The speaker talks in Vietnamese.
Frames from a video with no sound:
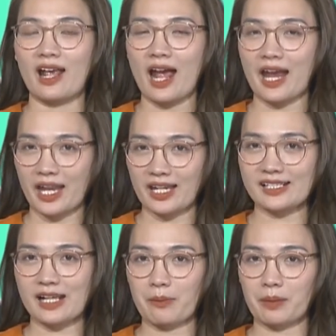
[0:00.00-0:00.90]
Hãy để Linh
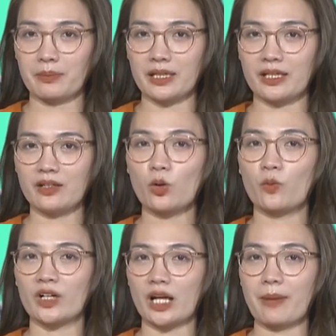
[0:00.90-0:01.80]
Giang bật mí cùng
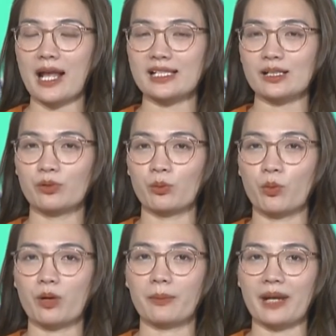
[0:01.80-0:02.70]
với các bạn trong tiểu mục
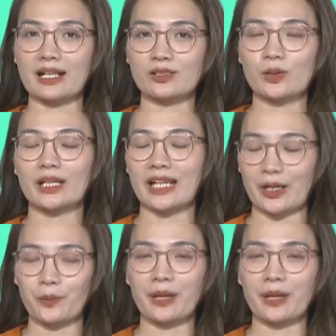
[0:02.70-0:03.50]
Cẩm nang du lịch ngày hôm